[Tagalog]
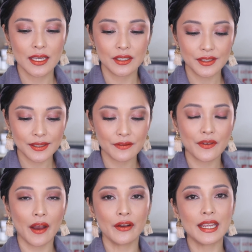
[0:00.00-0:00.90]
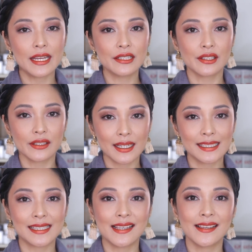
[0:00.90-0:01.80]
She's a very
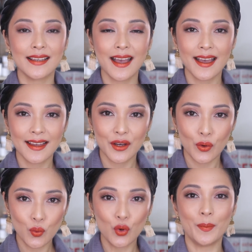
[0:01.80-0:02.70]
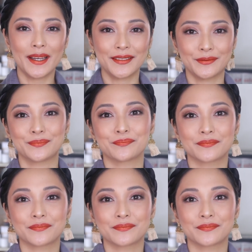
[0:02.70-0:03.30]
interesting woman.